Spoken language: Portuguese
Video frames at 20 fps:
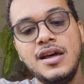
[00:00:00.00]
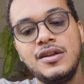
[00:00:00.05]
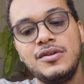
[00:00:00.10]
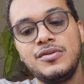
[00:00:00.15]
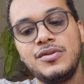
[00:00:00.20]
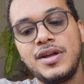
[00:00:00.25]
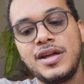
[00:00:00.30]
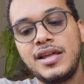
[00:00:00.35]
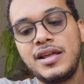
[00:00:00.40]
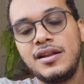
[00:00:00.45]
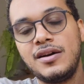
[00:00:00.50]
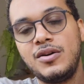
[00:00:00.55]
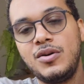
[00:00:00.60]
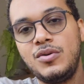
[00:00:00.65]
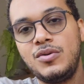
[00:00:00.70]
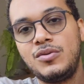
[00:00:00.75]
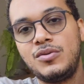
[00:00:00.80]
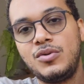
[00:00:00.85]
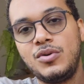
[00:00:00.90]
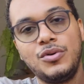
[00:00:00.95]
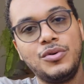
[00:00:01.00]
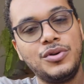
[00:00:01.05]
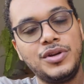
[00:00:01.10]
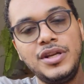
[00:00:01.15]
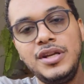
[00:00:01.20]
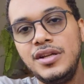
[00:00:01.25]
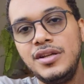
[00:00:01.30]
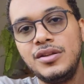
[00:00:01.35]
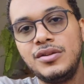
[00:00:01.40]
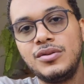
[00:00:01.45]
Não é aquela
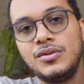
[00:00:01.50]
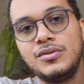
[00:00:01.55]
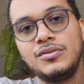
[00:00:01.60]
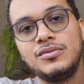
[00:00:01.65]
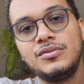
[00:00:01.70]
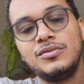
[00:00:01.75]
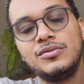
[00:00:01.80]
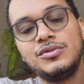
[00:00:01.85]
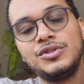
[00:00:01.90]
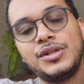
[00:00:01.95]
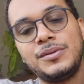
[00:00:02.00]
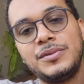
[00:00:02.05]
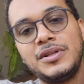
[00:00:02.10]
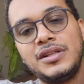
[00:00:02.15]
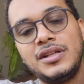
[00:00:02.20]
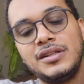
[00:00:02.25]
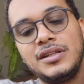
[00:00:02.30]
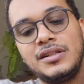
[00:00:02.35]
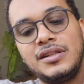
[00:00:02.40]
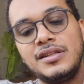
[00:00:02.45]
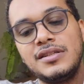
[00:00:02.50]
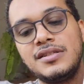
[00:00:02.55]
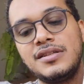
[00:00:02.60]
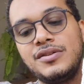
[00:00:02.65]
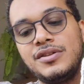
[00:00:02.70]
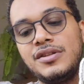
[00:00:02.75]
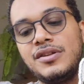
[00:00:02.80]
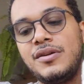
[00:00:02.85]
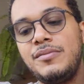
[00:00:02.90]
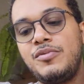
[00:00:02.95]
colorido, não, não chama tanta atenção.
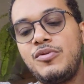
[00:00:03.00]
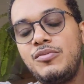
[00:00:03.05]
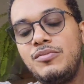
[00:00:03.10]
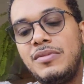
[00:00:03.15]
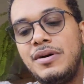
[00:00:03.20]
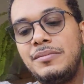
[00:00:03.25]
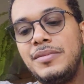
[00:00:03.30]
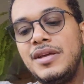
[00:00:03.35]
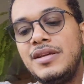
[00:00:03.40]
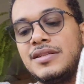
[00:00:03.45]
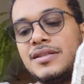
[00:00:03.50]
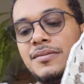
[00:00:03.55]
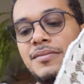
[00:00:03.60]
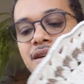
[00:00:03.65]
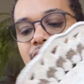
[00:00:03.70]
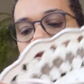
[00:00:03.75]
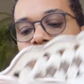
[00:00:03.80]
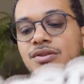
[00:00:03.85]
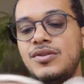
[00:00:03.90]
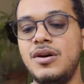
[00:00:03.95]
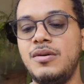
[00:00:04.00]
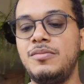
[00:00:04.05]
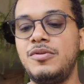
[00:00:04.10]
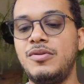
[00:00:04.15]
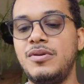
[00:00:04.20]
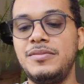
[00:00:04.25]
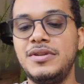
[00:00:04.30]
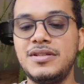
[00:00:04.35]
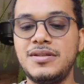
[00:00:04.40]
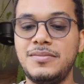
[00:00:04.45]
Então é para uma mesa mais sobra,
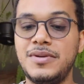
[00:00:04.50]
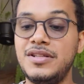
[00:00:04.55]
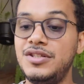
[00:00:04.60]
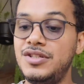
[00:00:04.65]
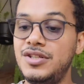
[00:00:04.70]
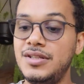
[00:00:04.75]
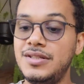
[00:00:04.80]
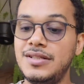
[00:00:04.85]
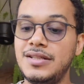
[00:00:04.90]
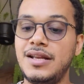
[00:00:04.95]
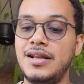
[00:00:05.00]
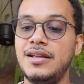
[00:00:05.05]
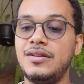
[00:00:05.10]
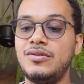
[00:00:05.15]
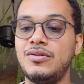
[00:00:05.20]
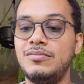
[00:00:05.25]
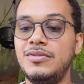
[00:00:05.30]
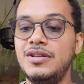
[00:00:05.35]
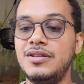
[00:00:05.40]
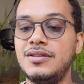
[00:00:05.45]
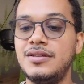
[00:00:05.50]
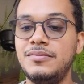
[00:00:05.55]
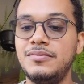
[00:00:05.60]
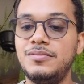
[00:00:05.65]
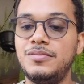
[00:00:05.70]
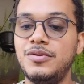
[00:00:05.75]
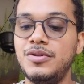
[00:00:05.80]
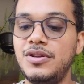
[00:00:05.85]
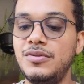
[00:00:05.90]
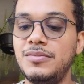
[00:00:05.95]
uma mesa mais discreta, uma mesa um
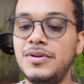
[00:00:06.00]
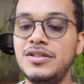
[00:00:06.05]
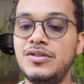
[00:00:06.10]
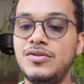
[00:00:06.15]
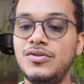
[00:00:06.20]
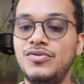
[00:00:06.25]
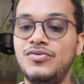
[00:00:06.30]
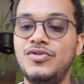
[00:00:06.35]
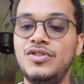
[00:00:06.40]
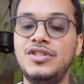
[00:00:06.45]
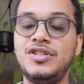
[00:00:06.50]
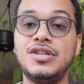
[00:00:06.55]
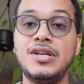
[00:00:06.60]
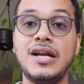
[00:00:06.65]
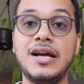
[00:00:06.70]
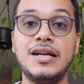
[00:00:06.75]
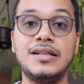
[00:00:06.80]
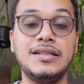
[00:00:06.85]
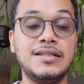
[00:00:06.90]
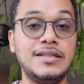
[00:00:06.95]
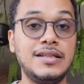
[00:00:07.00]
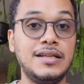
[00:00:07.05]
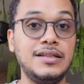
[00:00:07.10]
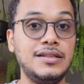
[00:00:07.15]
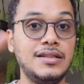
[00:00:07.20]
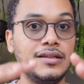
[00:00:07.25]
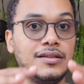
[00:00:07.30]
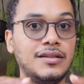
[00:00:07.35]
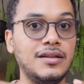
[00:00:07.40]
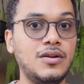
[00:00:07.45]
pouquinho mais sofisticada, sem
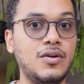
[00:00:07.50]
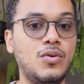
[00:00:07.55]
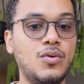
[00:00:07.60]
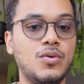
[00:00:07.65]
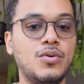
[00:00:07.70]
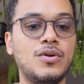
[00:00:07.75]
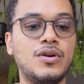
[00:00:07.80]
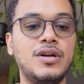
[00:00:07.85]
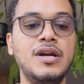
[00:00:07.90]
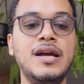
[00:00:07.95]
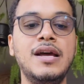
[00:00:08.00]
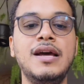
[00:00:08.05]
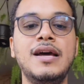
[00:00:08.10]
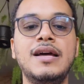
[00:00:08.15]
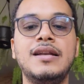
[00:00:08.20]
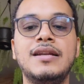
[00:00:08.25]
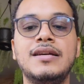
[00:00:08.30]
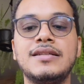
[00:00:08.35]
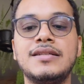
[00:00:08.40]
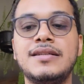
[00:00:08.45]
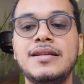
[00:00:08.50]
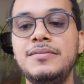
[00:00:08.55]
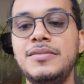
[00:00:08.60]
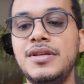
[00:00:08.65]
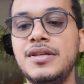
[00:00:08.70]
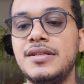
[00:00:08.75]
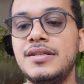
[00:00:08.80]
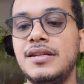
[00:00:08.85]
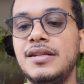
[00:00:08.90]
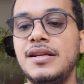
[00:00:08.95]
tanta cor nessa
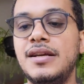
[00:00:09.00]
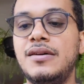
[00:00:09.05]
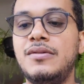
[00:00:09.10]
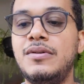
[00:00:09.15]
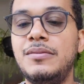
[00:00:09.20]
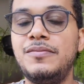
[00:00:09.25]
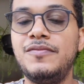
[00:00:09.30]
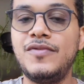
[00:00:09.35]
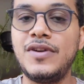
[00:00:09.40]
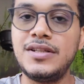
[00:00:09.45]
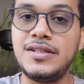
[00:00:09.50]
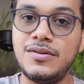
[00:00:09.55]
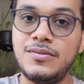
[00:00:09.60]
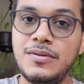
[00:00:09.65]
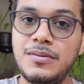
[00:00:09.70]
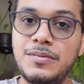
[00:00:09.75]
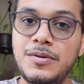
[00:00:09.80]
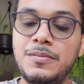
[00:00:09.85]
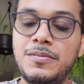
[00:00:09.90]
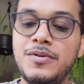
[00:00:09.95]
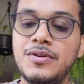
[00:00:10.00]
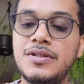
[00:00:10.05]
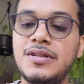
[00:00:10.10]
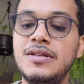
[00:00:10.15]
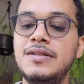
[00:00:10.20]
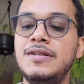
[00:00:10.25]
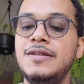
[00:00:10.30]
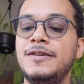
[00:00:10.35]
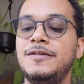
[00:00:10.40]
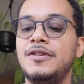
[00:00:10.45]
mesa, né? É uma, vai ser uma proposta
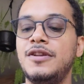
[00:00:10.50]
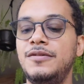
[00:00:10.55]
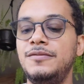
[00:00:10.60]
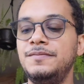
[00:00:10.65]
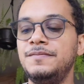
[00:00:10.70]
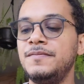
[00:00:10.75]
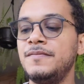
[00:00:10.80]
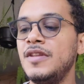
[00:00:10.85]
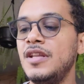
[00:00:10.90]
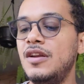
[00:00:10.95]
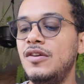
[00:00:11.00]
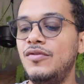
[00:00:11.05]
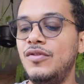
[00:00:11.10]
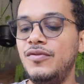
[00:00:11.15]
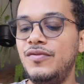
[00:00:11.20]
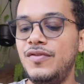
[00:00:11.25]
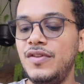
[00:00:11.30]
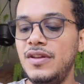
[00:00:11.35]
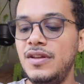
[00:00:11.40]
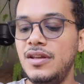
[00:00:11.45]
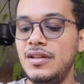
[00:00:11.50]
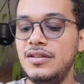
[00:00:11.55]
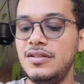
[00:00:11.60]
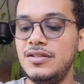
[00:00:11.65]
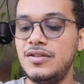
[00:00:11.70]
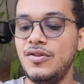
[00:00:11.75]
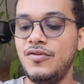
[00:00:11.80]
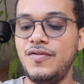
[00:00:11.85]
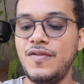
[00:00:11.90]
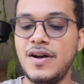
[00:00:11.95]
assim. Então eu vou ver
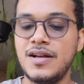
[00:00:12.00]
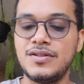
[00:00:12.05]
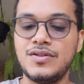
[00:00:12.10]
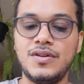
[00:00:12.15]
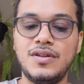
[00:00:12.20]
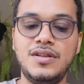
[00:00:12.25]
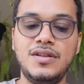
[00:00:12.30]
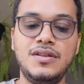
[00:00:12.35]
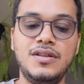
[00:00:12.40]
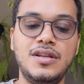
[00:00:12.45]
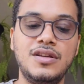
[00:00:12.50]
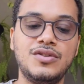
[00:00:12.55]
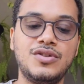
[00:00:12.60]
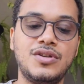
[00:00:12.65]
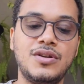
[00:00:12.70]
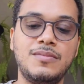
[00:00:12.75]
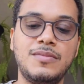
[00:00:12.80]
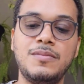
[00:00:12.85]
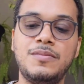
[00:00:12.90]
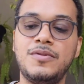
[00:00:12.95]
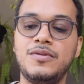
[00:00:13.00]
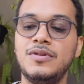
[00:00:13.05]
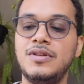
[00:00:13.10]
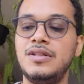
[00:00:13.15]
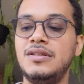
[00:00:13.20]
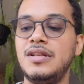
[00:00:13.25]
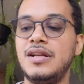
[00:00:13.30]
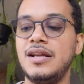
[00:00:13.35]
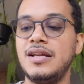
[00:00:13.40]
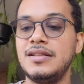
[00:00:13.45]
se eu faço aqui e deixo na minha pronta
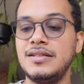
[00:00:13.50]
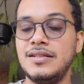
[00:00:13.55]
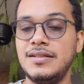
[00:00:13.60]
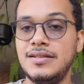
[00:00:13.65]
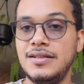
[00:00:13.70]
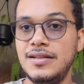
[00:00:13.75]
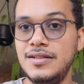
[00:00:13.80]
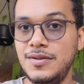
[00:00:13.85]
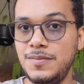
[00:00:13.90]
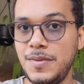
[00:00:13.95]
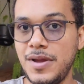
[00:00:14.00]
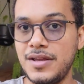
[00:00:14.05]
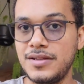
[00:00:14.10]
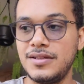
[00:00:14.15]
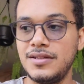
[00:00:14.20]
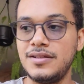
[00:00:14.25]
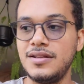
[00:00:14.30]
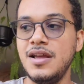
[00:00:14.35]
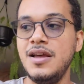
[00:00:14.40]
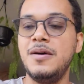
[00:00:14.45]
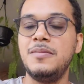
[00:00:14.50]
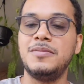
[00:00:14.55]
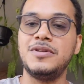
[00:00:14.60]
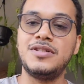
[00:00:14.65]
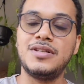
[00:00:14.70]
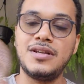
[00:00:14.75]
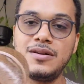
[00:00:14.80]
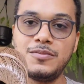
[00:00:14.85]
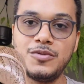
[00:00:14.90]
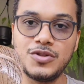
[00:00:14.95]
entrega essas seis peças.
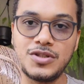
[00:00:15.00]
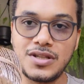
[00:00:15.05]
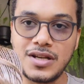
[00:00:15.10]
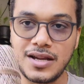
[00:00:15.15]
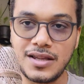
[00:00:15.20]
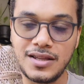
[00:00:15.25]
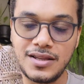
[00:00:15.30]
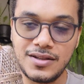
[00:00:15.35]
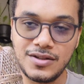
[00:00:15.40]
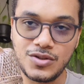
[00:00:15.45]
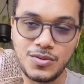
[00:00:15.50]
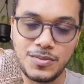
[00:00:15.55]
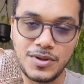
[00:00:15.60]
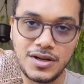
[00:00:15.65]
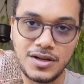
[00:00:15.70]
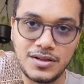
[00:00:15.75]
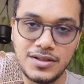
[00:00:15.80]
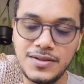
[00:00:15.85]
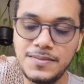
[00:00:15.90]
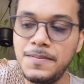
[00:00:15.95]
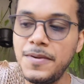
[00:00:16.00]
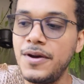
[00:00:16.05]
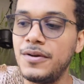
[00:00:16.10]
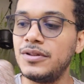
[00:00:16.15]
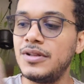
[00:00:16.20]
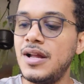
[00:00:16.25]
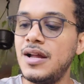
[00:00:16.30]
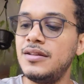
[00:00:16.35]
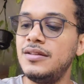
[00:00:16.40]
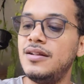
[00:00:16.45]
Mas queria mostrar aqui Soberano Spell,
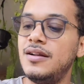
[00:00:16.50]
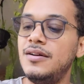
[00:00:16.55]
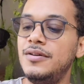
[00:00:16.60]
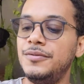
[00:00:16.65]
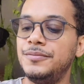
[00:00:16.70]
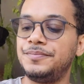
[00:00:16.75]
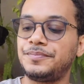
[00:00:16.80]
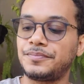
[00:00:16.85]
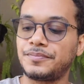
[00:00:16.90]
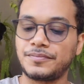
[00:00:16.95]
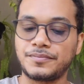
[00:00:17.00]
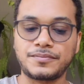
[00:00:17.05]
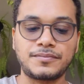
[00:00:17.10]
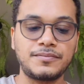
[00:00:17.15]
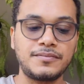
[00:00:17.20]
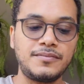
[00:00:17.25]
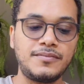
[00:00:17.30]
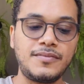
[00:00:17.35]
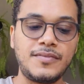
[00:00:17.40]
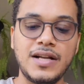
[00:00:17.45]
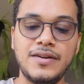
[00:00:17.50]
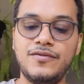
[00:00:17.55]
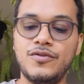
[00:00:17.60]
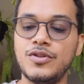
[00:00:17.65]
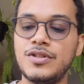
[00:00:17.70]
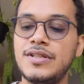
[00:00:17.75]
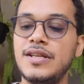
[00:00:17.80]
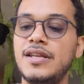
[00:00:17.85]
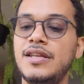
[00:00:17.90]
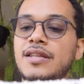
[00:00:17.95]
tá? Então,
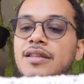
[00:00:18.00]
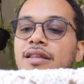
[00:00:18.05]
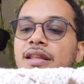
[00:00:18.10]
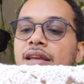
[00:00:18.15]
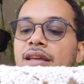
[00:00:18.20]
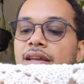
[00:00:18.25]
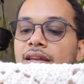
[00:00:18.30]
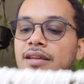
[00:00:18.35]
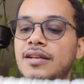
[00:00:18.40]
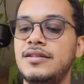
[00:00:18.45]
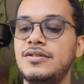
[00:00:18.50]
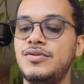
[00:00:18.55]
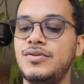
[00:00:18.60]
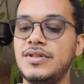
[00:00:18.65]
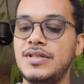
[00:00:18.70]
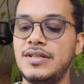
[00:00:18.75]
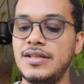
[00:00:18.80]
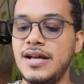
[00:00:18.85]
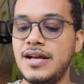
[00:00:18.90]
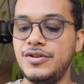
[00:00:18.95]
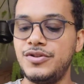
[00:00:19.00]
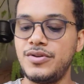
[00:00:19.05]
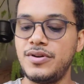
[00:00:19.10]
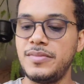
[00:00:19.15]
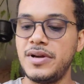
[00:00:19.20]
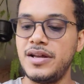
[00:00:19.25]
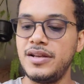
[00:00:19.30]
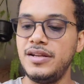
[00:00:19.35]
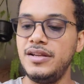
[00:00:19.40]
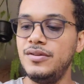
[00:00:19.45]
você que tem aí na sua cidade o
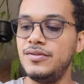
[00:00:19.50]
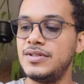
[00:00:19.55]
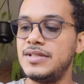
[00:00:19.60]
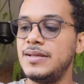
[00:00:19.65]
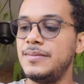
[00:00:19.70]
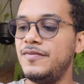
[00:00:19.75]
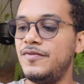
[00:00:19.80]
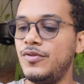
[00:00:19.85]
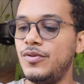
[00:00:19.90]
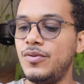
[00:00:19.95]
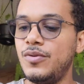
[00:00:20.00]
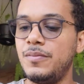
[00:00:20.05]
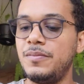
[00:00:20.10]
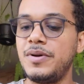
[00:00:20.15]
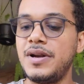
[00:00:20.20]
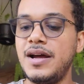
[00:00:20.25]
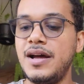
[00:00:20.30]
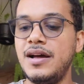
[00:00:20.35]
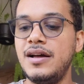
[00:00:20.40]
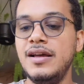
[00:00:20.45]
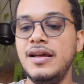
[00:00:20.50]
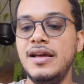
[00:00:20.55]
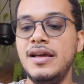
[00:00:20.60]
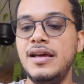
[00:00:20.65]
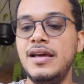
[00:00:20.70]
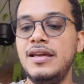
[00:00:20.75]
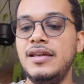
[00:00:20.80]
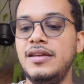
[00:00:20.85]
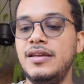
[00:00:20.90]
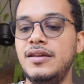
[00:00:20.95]
armarinho, sempre for comprar,
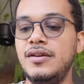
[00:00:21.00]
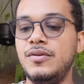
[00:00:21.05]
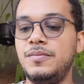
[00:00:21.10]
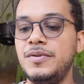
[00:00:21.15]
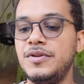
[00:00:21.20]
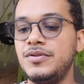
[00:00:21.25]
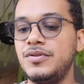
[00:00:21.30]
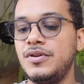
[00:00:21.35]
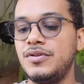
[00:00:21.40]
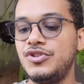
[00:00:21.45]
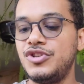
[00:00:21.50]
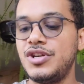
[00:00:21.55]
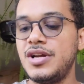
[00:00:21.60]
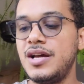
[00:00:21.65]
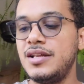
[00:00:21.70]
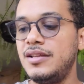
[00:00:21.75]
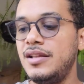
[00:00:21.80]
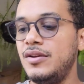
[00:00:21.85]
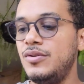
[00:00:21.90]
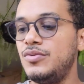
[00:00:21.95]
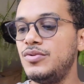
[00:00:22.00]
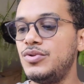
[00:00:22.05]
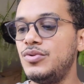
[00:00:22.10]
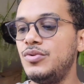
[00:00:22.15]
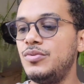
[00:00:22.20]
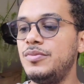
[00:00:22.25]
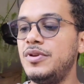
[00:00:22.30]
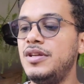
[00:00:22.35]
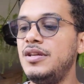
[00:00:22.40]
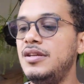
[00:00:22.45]
e o pessoal já tem
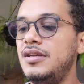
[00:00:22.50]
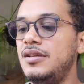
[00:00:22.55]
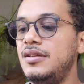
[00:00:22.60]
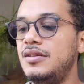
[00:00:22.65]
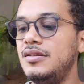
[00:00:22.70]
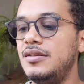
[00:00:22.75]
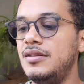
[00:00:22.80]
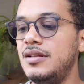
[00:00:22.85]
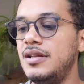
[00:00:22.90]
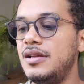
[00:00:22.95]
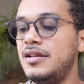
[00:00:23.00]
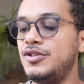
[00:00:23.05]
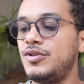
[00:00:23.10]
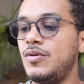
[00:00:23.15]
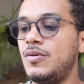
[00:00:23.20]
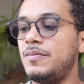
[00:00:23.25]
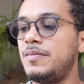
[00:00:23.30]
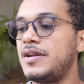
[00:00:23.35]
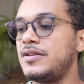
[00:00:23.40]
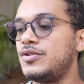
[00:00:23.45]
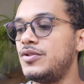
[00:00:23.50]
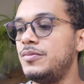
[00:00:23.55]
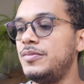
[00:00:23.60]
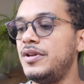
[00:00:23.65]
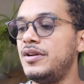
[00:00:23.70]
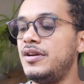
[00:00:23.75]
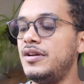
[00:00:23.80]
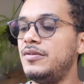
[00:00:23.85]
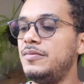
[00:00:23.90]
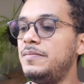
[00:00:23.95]
costume aí né, de comprar
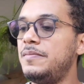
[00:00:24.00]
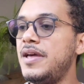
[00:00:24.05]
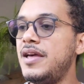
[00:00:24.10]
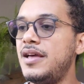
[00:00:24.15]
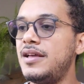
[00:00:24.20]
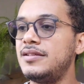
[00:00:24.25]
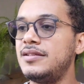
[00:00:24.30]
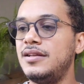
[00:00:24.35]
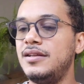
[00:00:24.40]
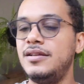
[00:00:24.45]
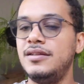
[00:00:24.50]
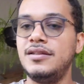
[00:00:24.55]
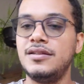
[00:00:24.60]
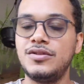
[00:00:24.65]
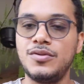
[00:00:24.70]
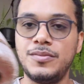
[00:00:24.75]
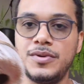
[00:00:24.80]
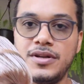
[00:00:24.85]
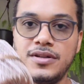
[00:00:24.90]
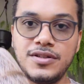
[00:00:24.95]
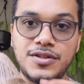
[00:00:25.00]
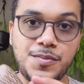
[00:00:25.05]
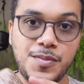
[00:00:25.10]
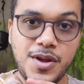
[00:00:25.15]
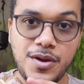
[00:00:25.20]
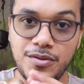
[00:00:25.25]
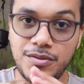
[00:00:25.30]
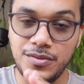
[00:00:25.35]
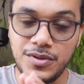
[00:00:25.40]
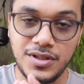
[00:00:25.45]
soberano, peça aí da Soberano
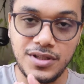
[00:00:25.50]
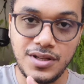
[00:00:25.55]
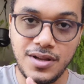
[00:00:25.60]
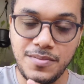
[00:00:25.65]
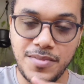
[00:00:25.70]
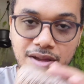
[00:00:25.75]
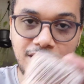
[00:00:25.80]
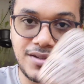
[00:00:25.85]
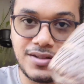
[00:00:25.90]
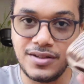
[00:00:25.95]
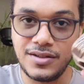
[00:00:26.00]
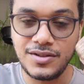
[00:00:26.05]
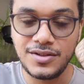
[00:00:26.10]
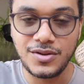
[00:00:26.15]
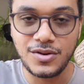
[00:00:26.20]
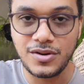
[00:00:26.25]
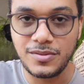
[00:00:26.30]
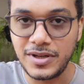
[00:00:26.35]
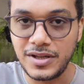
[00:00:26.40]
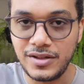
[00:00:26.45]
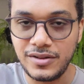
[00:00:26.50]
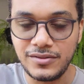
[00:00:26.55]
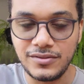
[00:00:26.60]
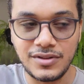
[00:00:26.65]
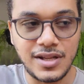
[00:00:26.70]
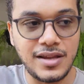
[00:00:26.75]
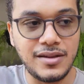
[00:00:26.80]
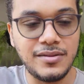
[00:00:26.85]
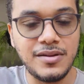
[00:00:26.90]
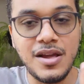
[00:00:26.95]
Spell e também se seu armarinho não
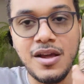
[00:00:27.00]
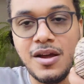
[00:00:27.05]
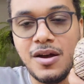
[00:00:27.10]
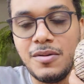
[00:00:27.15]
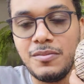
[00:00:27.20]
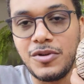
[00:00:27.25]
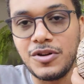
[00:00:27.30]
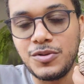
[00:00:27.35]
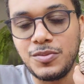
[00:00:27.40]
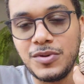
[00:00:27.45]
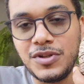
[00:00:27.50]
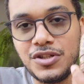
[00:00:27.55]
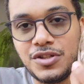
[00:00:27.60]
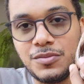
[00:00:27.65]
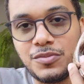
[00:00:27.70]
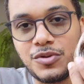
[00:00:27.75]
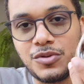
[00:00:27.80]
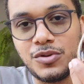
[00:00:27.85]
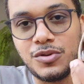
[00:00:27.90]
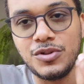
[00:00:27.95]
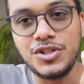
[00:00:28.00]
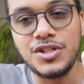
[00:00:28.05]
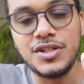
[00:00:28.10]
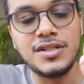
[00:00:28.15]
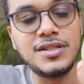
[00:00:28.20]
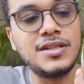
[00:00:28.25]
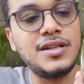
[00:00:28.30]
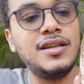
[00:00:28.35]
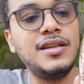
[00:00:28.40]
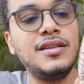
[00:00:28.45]
tem, pode pedir para o
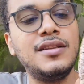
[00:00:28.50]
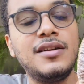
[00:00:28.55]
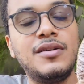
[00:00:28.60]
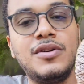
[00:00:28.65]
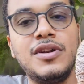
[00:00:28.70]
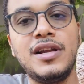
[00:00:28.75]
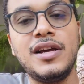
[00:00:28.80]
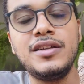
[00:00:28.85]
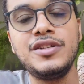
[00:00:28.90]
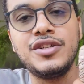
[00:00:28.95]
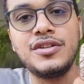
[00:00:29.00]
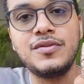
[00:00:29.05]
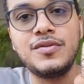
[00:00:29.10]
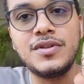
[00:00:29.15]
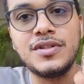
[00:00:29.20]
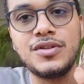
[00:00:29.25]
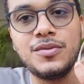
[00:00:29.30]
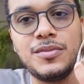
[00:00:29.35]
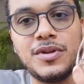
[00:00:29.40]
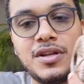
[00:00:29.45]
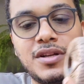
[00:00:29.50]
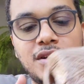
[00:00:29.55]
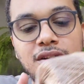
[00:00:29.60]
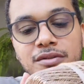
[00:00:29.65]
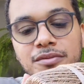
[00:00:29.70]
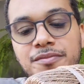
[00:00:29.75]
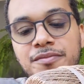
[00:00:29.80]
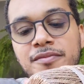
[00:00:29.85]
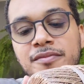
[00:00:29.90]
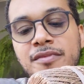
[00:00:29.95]
lojista aí dar uma olhadinha com a
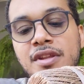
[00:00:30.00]
Soberano,